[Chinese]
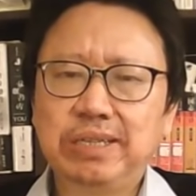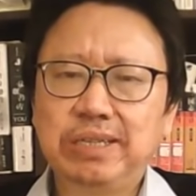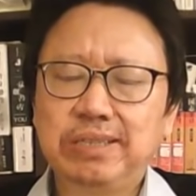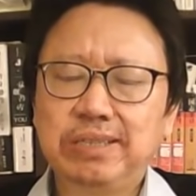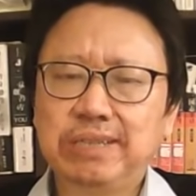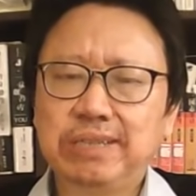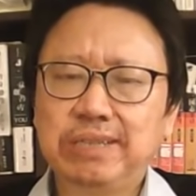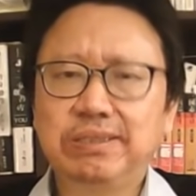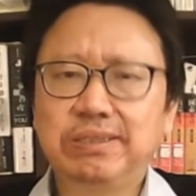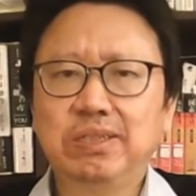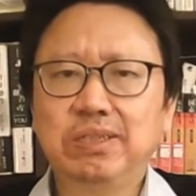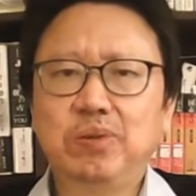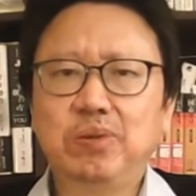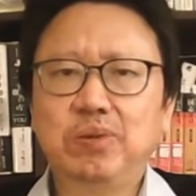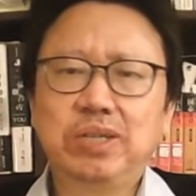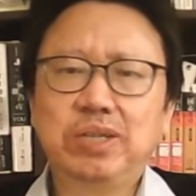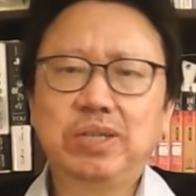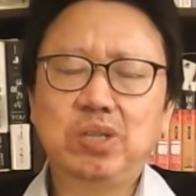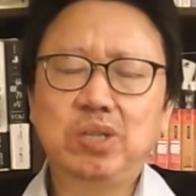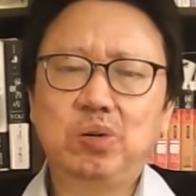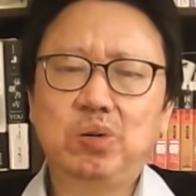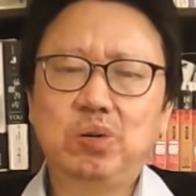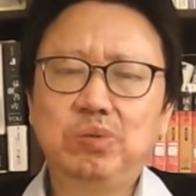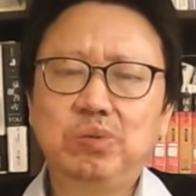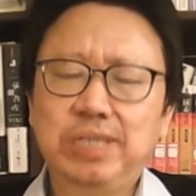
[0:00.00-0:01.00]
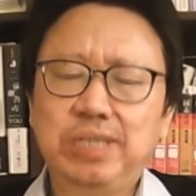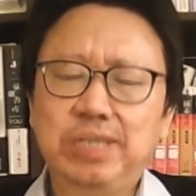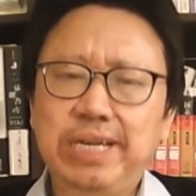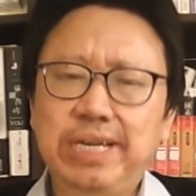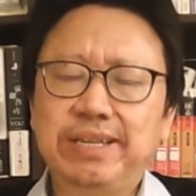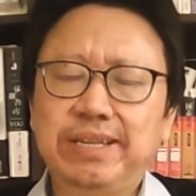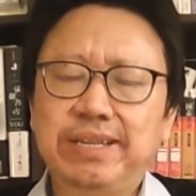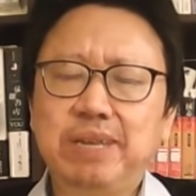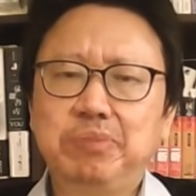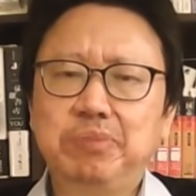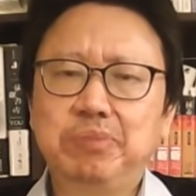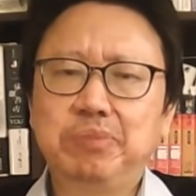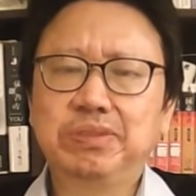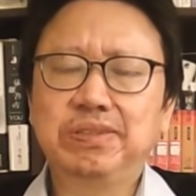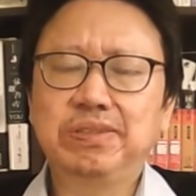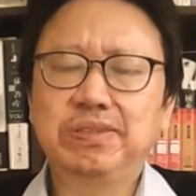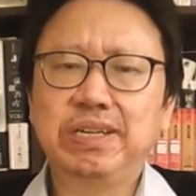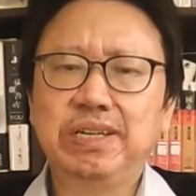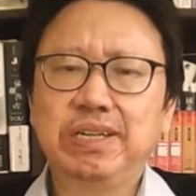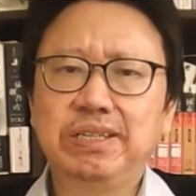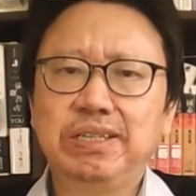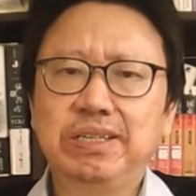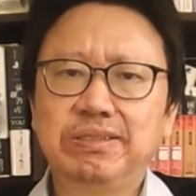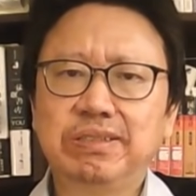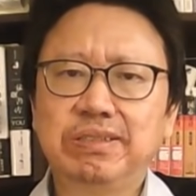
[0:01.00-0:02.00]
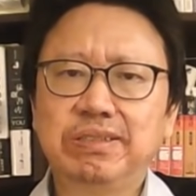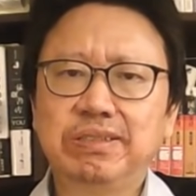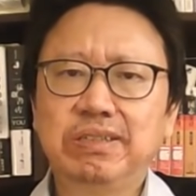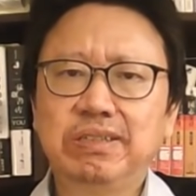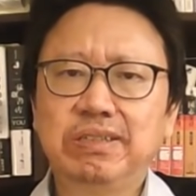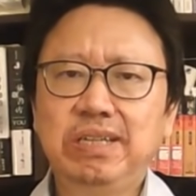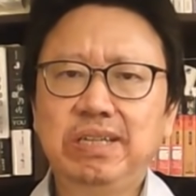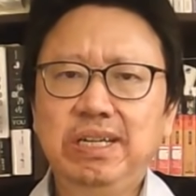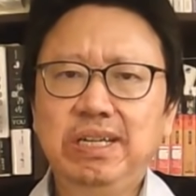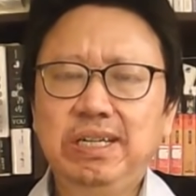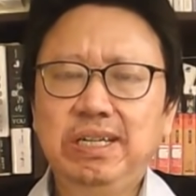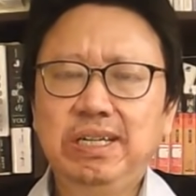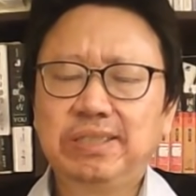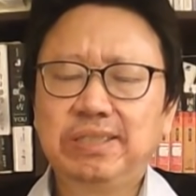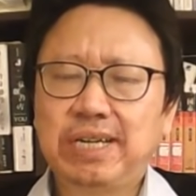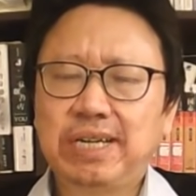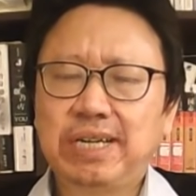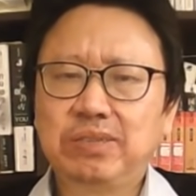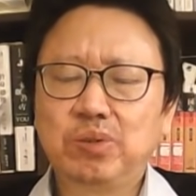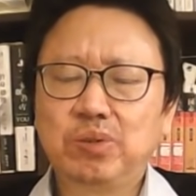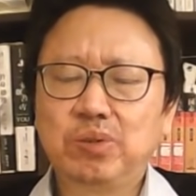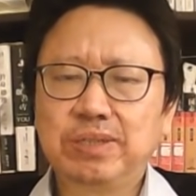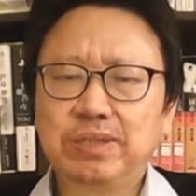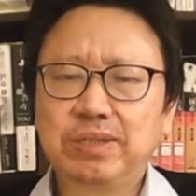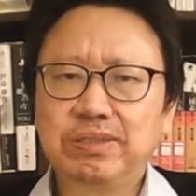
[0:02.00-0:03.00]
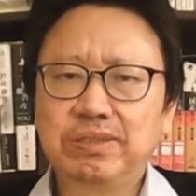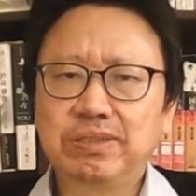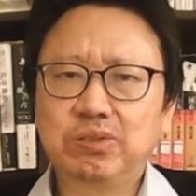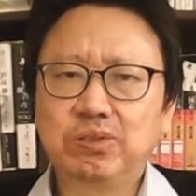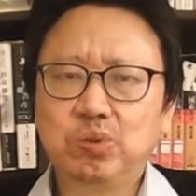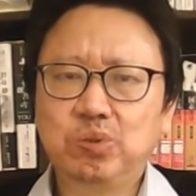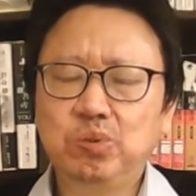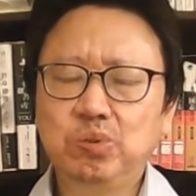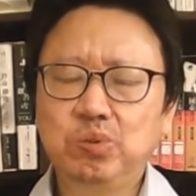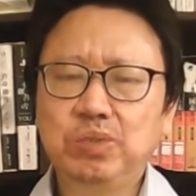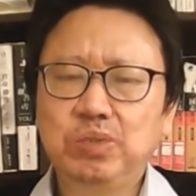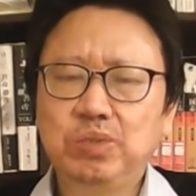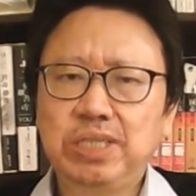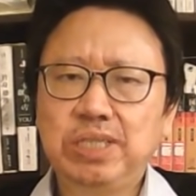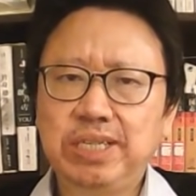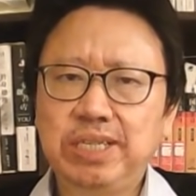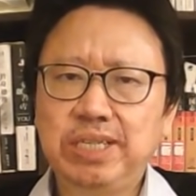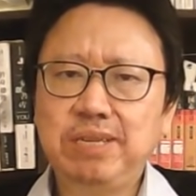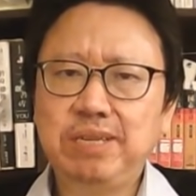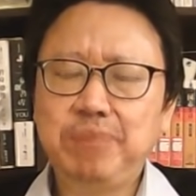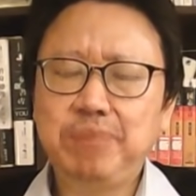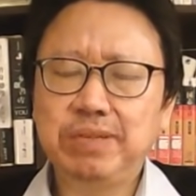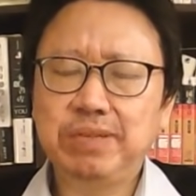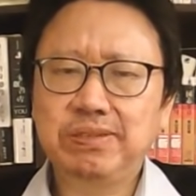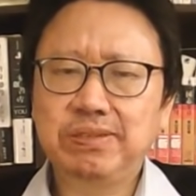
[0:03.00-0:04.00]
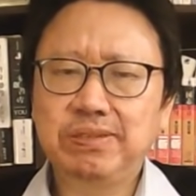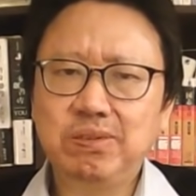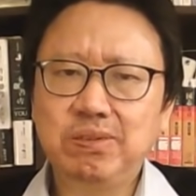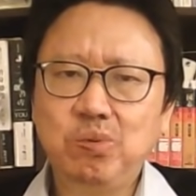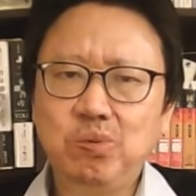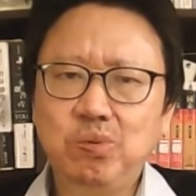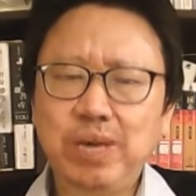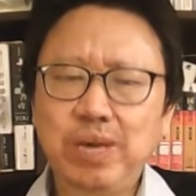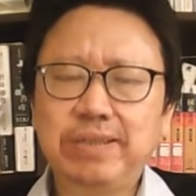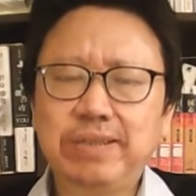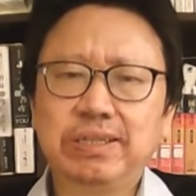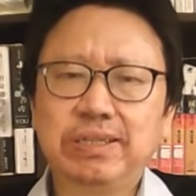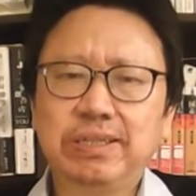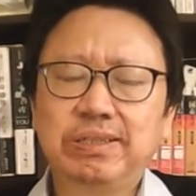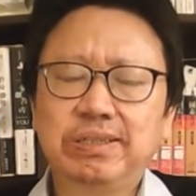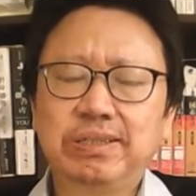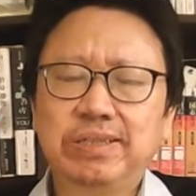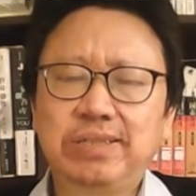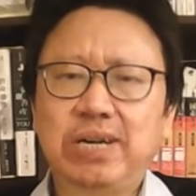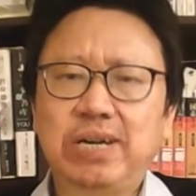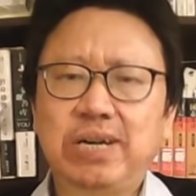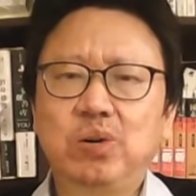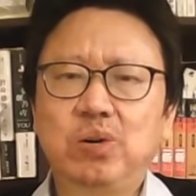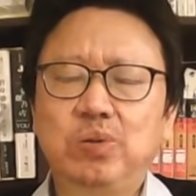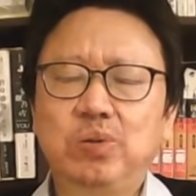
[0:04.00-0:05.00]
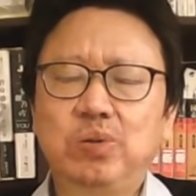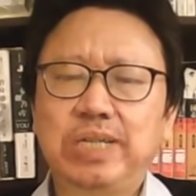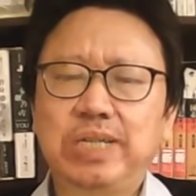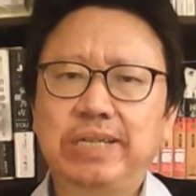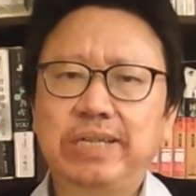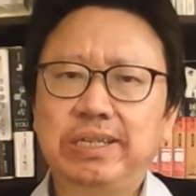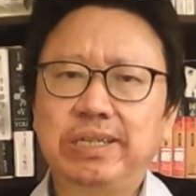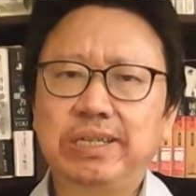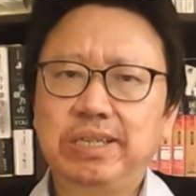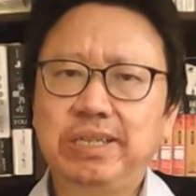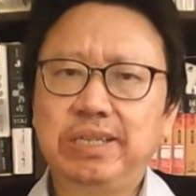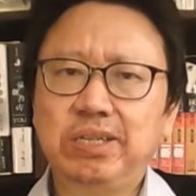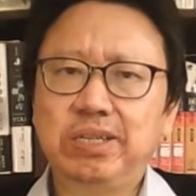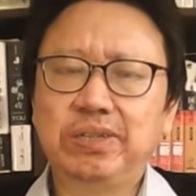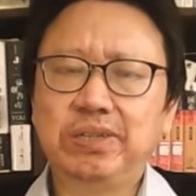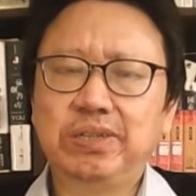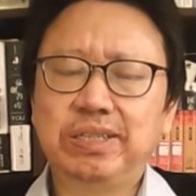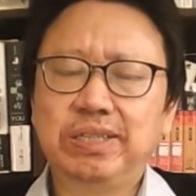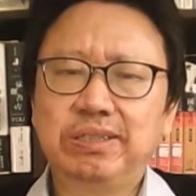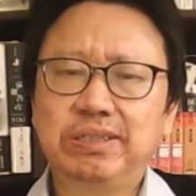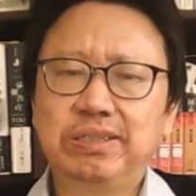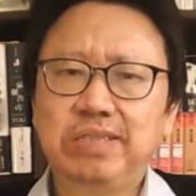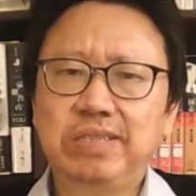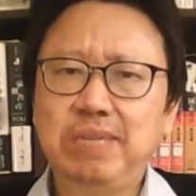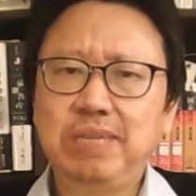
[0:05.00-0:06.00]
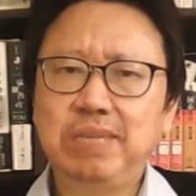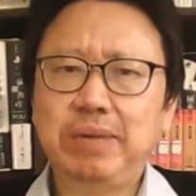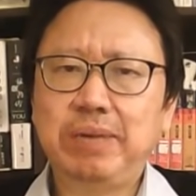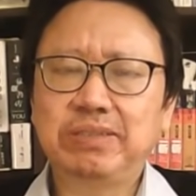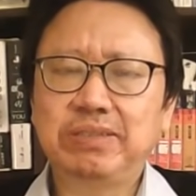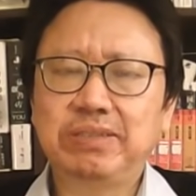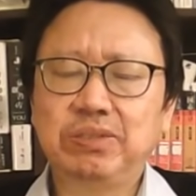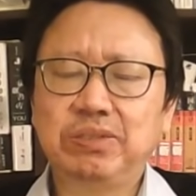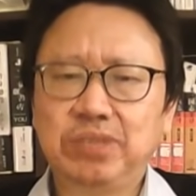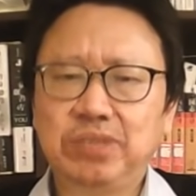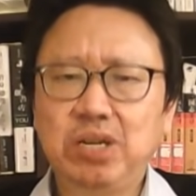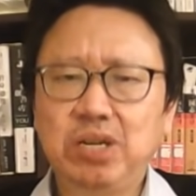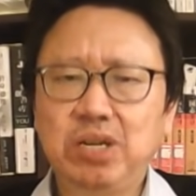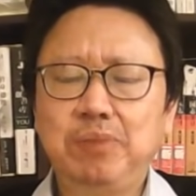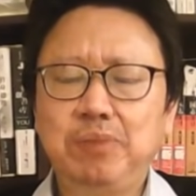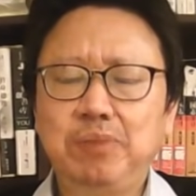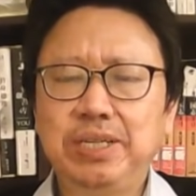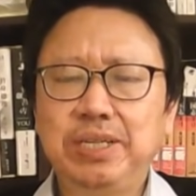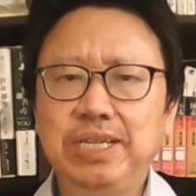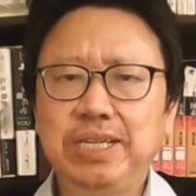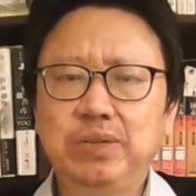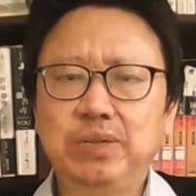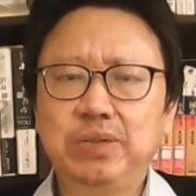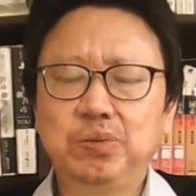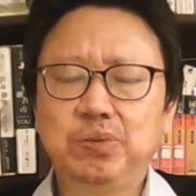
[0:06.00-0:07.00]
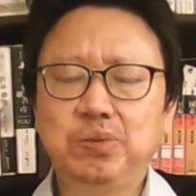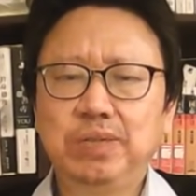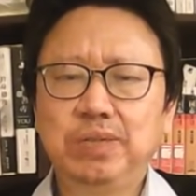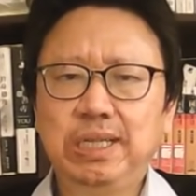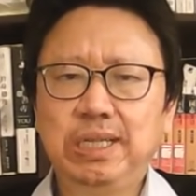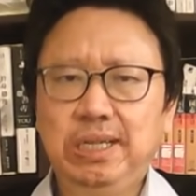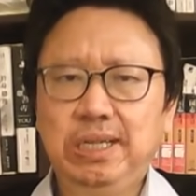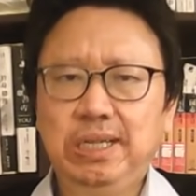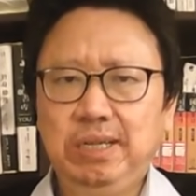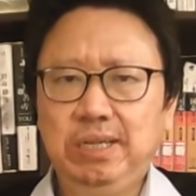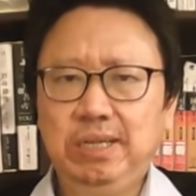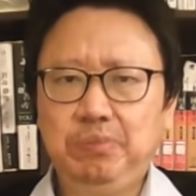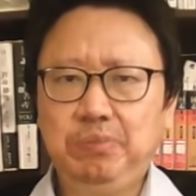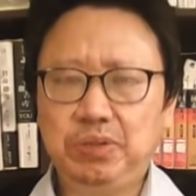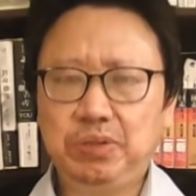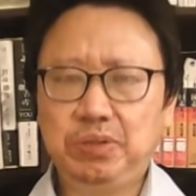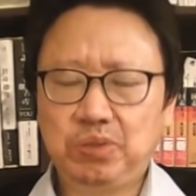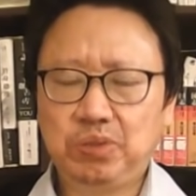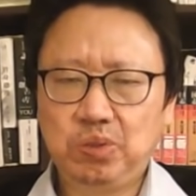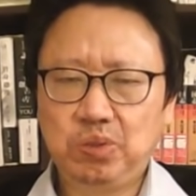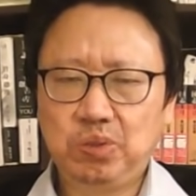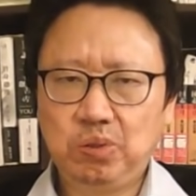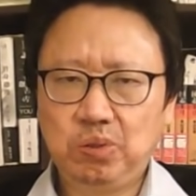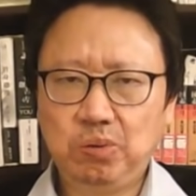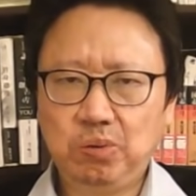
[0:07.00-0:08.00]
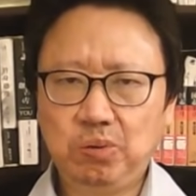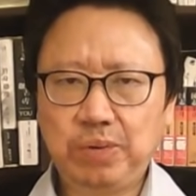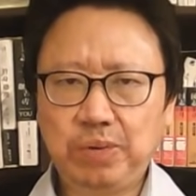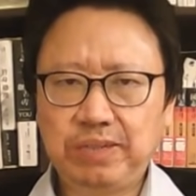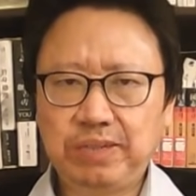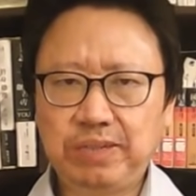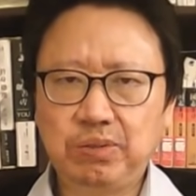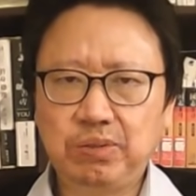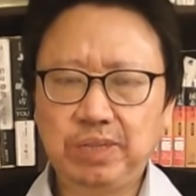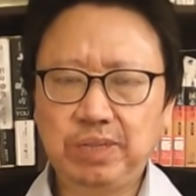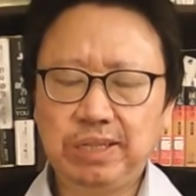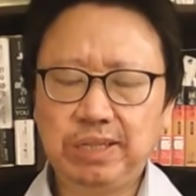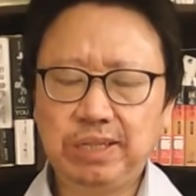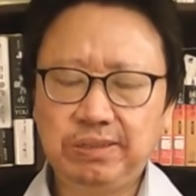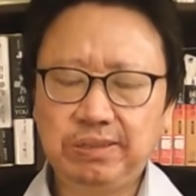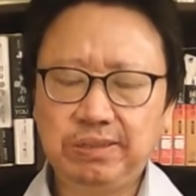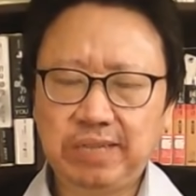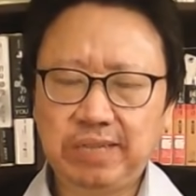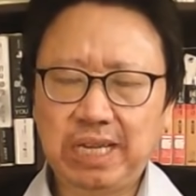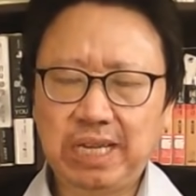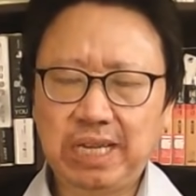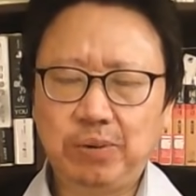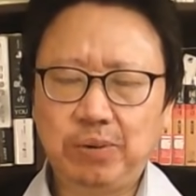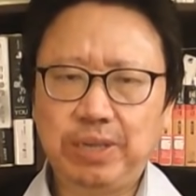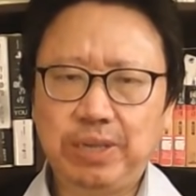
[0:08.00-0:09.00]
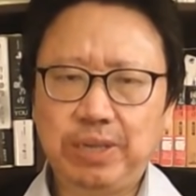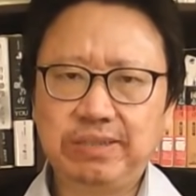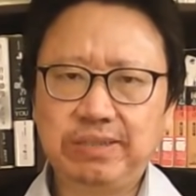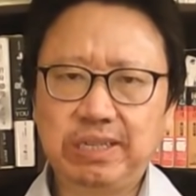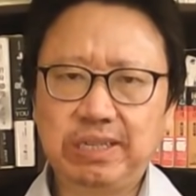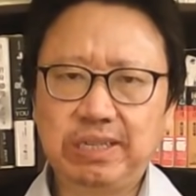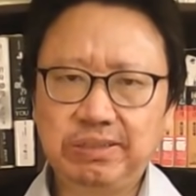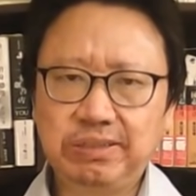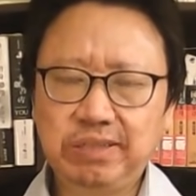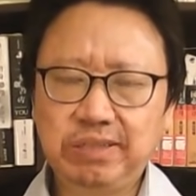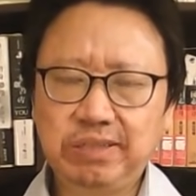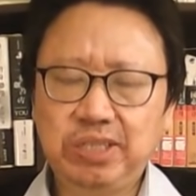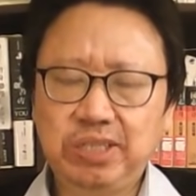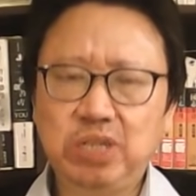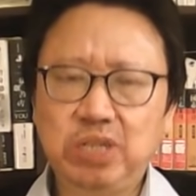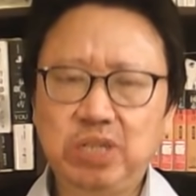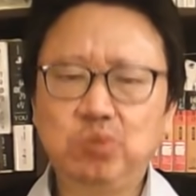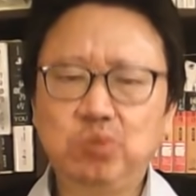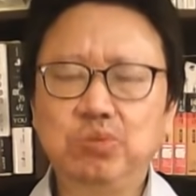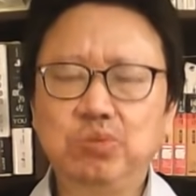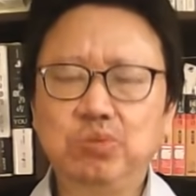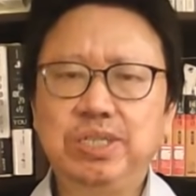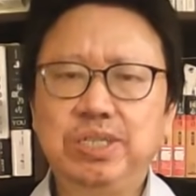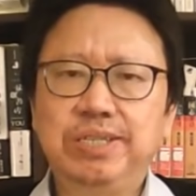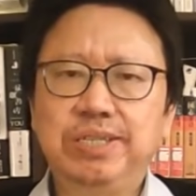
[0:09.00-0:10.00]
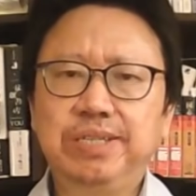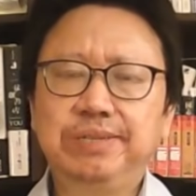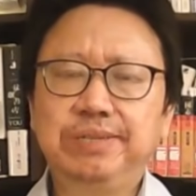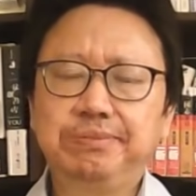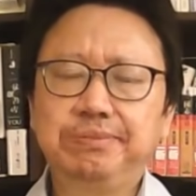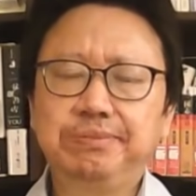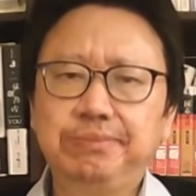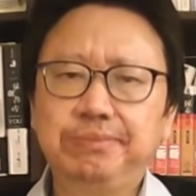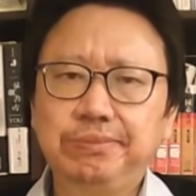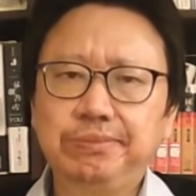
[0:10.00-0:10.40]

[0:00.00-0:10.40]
但是王晓红显然不是这个意思，他说的是除习近平之外的党和国家的领导人、一把手都要被监督，比如说国务院总理、人大委员长、政协主席、